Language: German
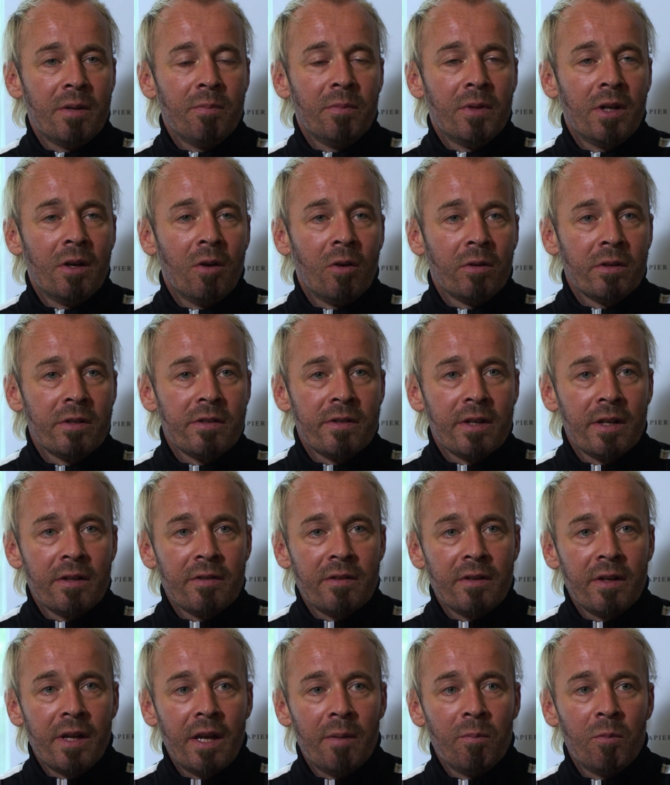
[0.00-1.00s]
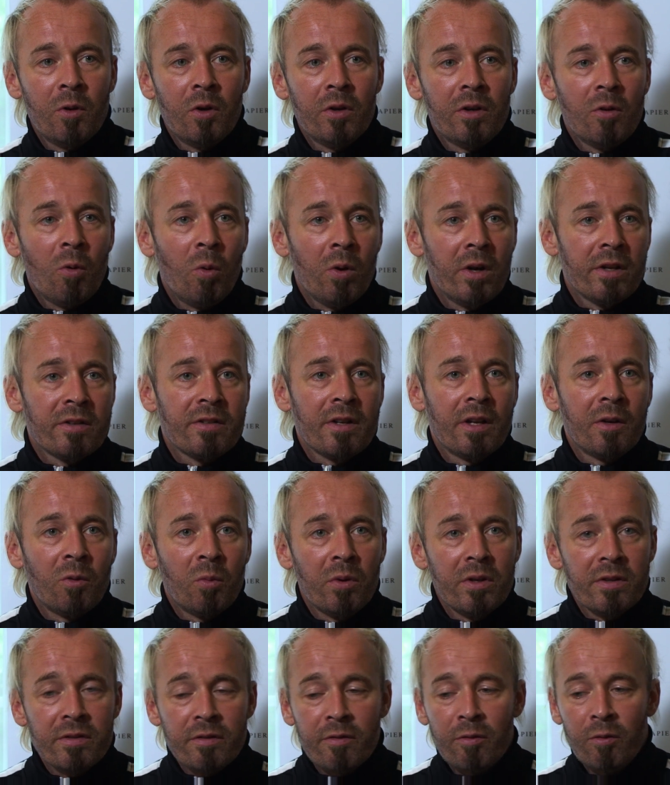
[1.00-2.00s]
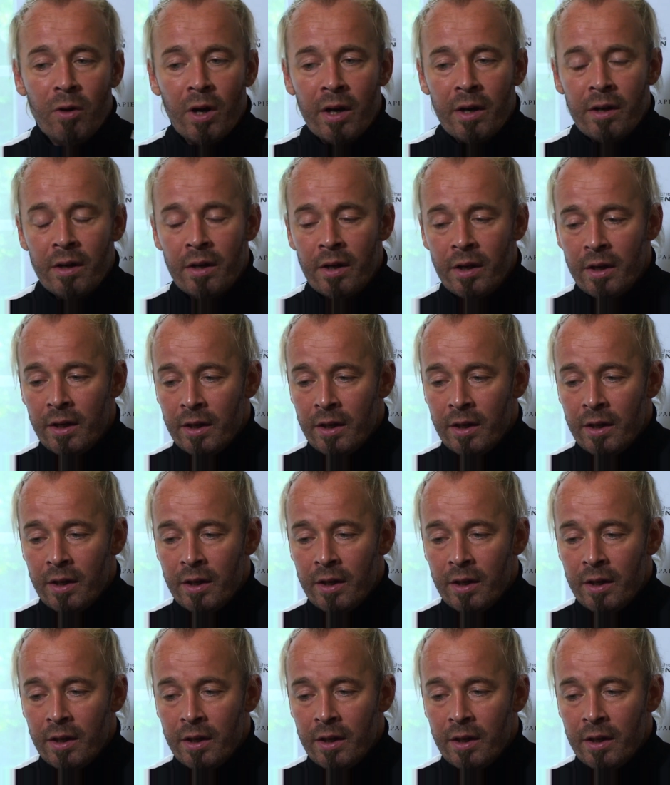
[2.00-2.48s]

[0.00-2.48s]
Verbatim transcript: eben die Langdistanzen gegeben hat. Alle sind alles gefahren